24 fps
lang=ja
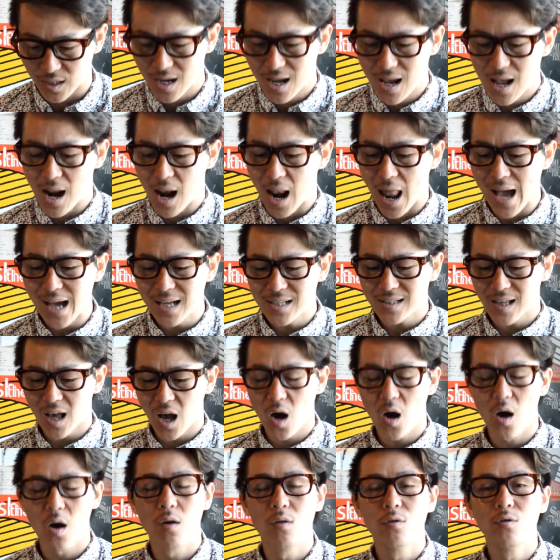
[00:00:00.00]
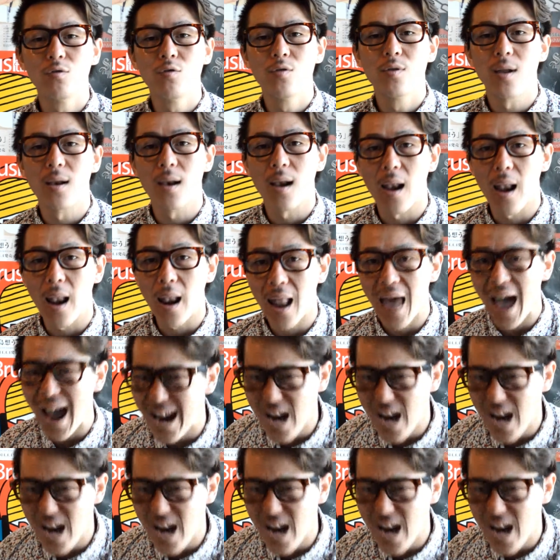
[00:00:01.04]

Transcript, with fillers: Rise of the Lion! ということで、